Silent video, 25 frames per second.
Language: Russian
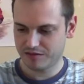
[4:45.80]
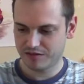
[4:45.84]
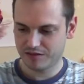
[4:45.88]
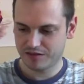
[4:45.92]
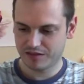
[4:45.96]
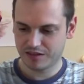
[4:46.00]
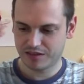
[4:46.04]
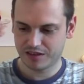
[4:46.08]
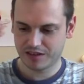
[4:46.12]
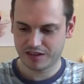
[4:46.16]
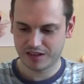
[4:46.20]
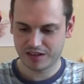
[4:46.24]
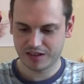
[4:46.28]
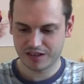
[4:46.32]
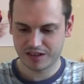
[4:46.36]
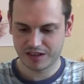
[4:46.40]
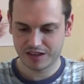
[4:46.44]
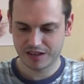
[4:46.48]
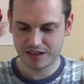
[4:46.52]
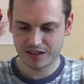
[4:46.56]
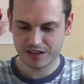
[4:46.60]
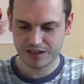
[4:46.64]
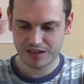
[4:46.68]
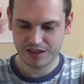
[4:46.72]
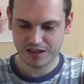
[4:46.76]
Вот.
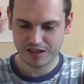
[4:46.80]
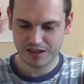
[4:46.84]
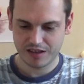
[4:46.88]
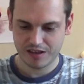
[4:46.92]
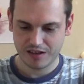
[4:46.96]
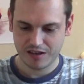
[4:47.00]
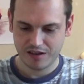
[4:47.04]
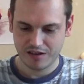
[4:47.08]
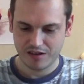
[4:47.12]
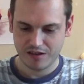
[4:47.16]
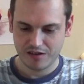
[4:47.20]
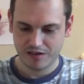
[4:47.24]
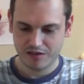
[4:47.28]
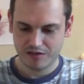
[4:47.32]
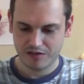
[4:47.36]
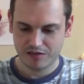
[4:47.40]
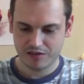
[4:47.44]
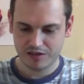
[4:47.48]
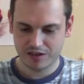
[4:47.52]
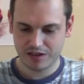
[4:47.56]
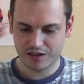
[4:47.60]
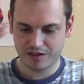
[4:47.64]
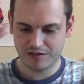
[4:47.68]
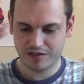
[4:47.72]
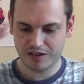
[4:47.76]

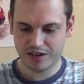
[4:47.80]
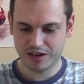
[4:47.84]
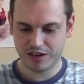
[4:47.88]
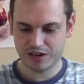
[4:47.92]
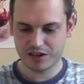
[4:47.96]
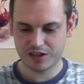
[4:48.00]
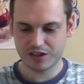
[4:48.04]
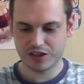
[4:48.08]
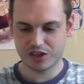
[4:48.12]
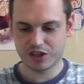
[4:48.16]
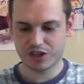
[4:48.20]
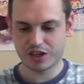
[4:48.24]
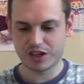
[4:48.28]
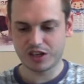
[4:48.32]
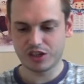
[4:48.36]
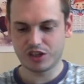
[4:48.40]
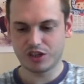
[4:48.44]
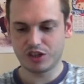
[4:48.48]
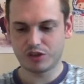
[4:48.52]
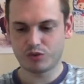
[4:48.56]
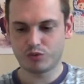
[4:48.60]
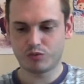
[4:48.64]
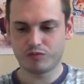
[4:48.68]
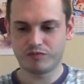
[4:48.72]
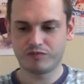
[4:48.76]
Вставляю, значит,
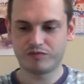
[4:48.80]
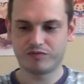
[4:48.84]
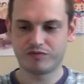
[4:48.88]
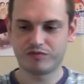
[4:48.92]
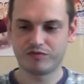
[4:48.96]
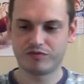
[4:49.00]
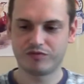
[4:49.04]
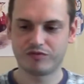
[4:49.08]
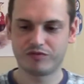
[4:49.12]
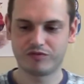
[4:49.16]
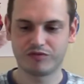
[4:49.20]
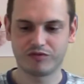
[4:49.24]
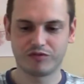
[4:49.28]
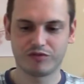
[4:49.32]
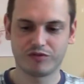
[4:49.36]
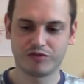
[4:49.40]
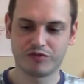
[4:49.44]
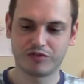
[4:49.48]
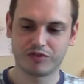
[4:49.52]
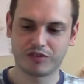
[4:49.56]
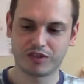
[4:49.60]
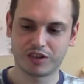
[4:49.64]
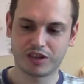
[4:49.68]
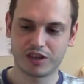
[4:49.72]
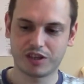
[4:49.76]
кассету.
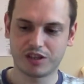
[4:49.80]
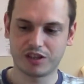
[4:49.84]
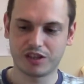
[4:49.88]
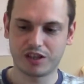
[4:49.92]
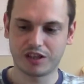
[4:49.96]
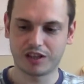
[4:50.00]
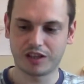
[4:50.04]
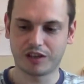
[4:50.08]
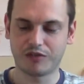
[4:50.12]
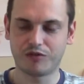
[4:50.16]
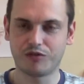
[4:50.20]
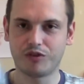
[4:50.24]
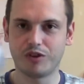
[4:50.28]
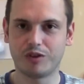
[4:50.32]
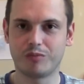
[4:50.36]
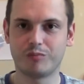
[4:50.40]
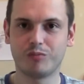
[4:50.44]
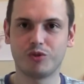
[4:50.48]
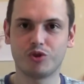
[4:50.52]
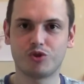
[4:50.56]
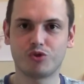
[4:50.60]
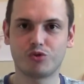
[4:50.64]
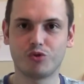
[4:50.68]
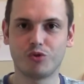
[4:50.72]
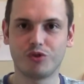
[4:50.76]
Кассета
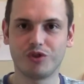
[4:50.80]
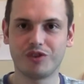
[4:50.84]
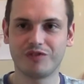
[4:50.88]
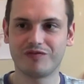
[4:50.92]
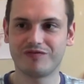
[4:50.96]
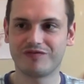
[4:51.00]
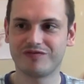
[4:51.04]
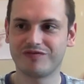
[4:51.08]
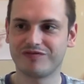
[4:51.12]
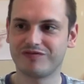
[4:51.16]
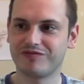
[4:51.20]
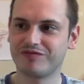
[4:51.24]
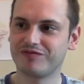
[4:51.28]
фирмы Sony.